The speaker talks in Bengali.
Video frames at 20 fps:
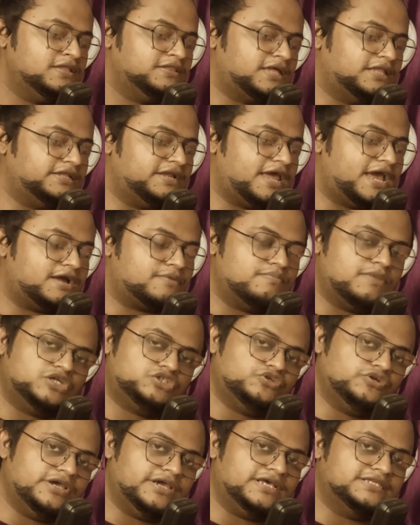তাদের এক মাস
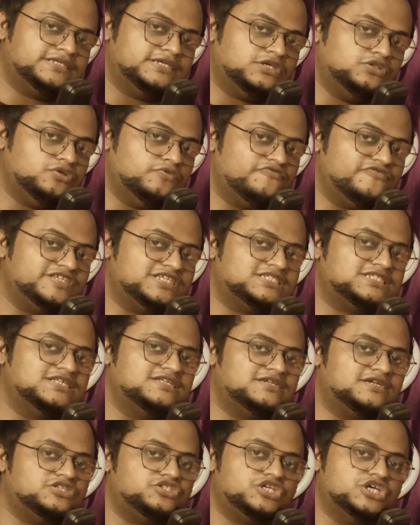হয়ে গেছে কিন্তু ভিসা
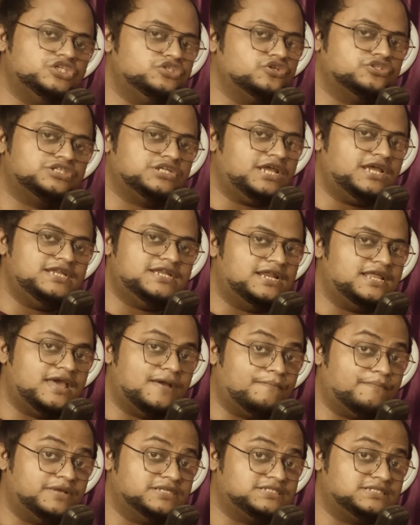সেন্টার চেঞ্জ হচ্ছে না ইটালি
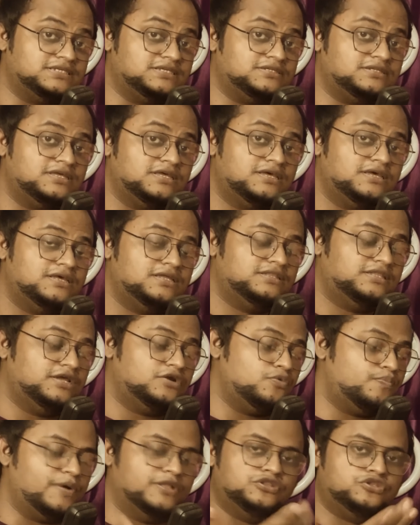অ্যাম্বাসিতে
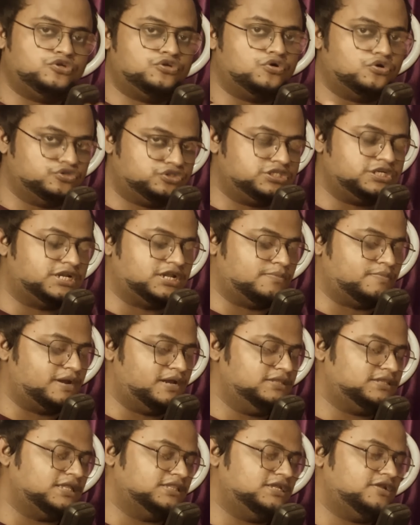রূপান্তরিত হচ্ছে না
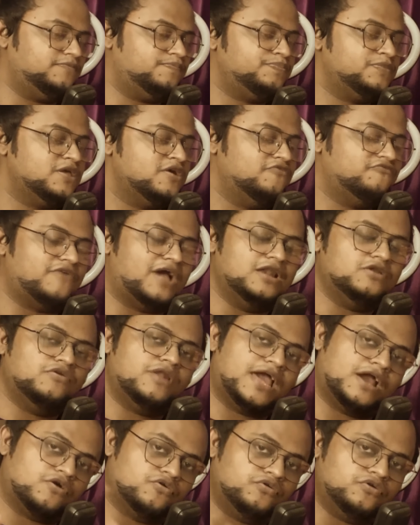মানে তাদের
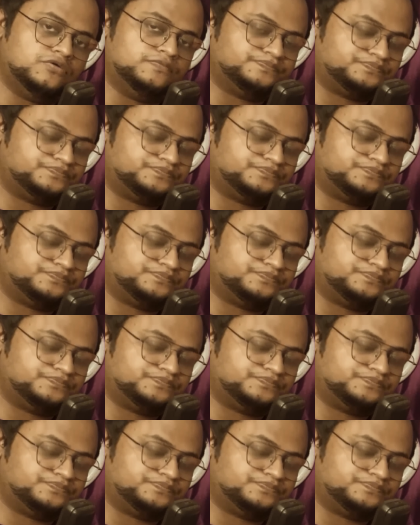ফাইলগুলো এখনও